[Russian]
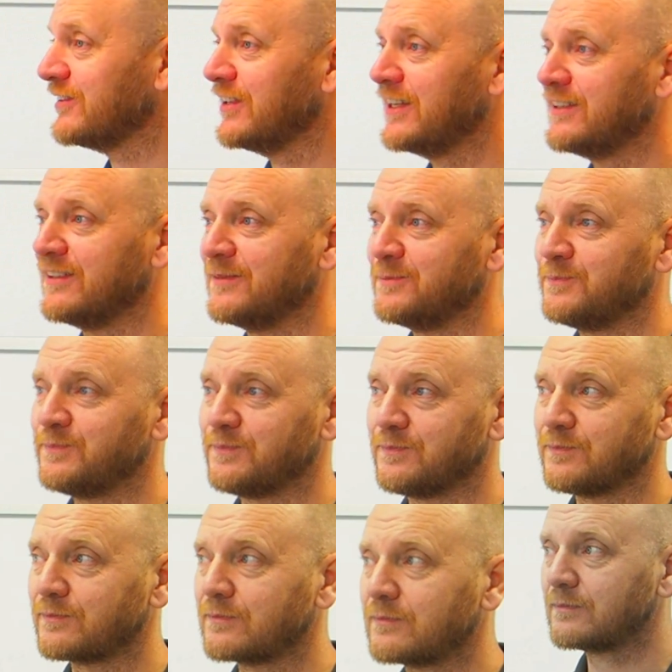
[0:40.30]
Ладно.
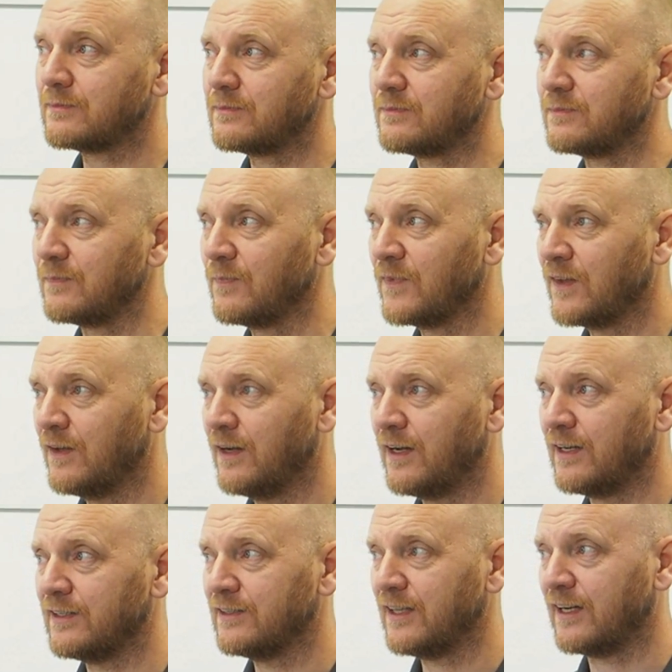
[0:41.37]

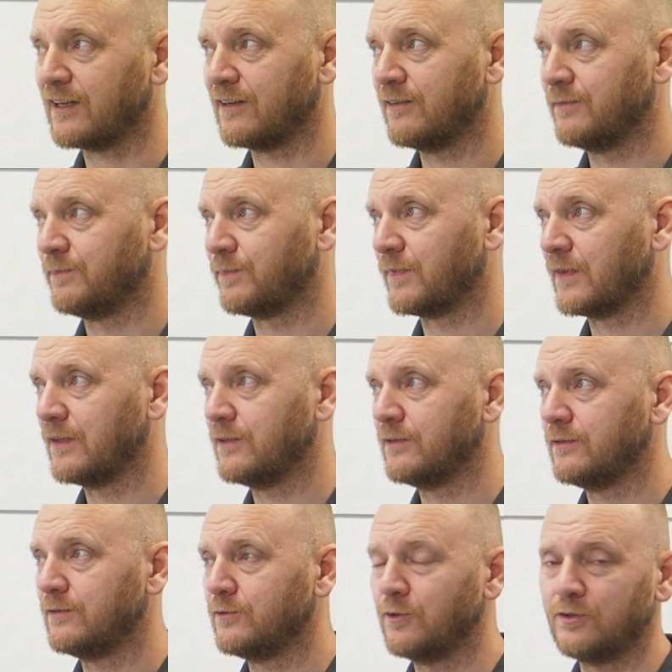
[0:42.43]
А, итак,
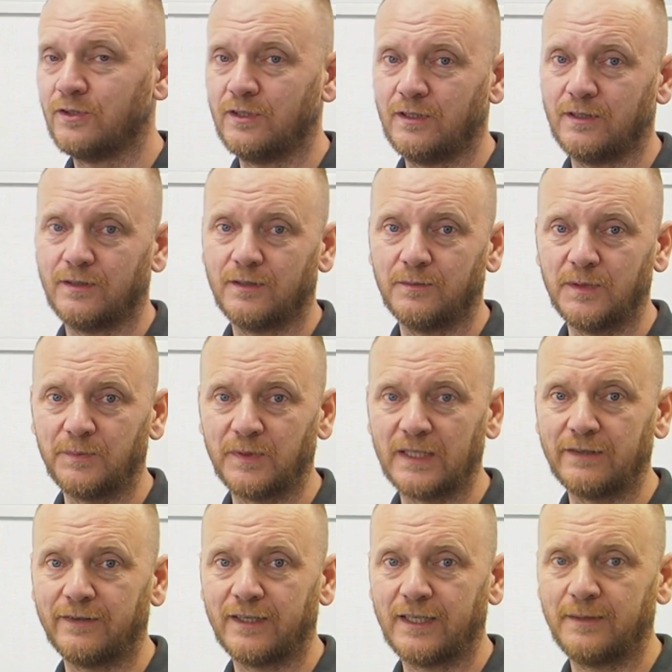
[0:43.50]
сегодня мы
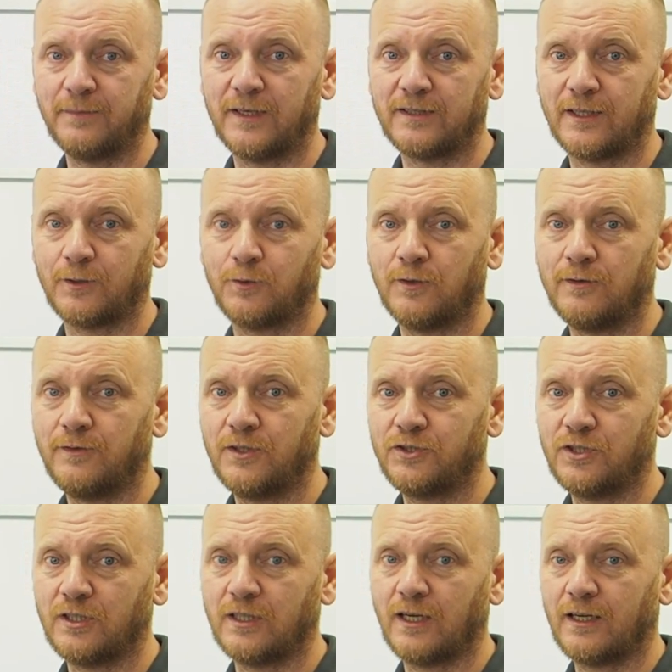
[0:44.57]
поговорим о такой
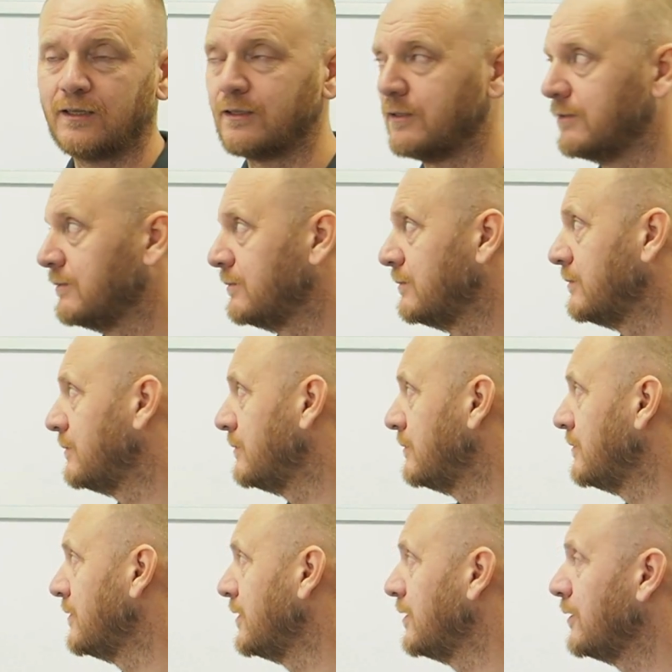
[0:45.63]
вещи, как
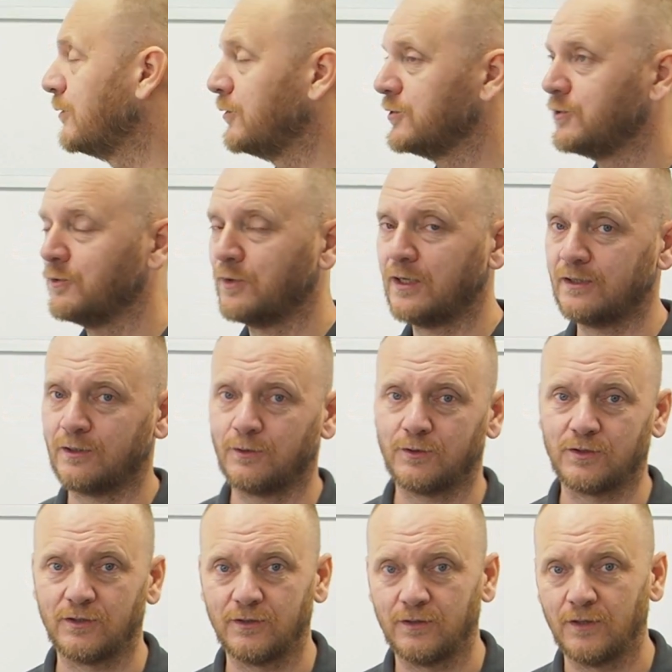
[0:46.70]

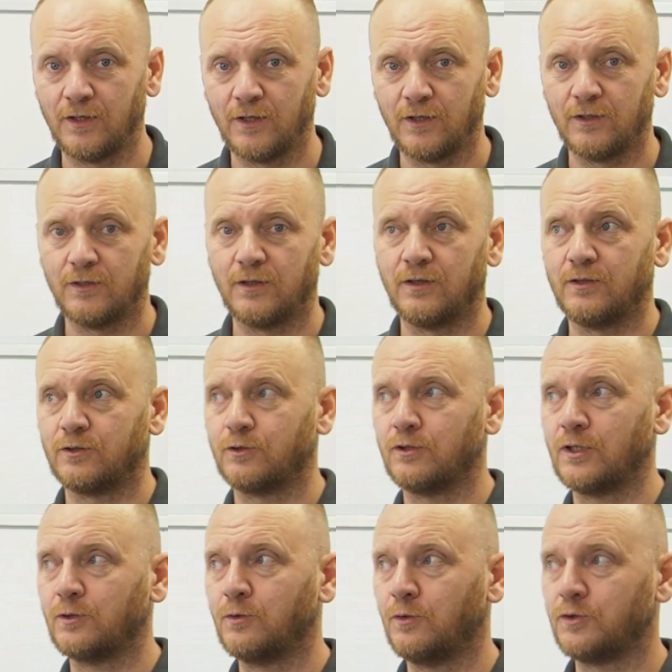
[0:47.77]
остеохондроз. Что
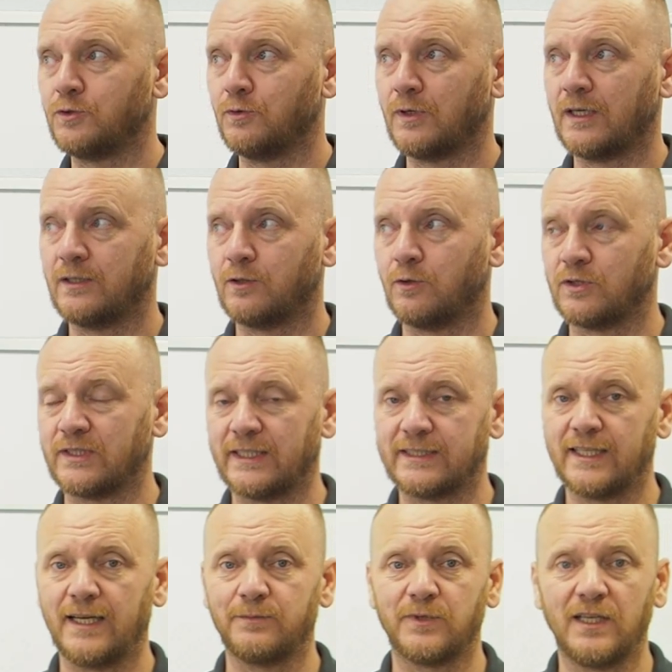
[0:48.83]
такое остеохондроз? На
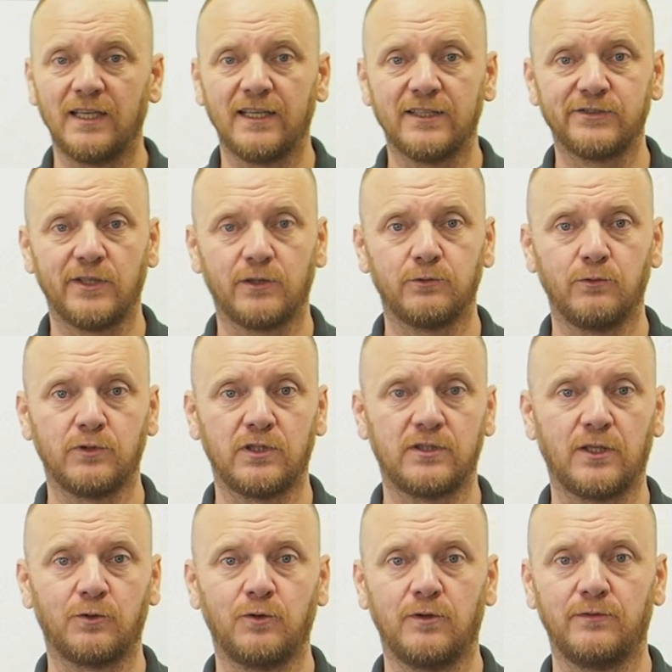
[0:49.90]
самом деле я столкнулся с
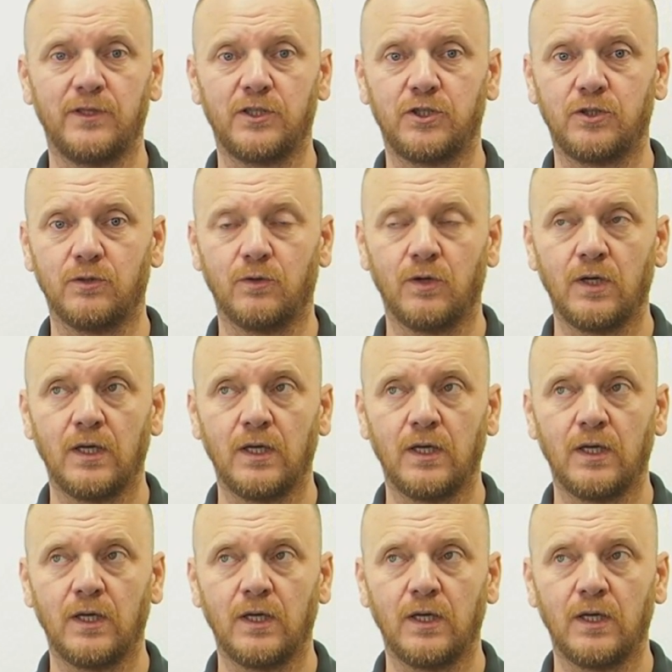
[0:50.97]
такой вещью.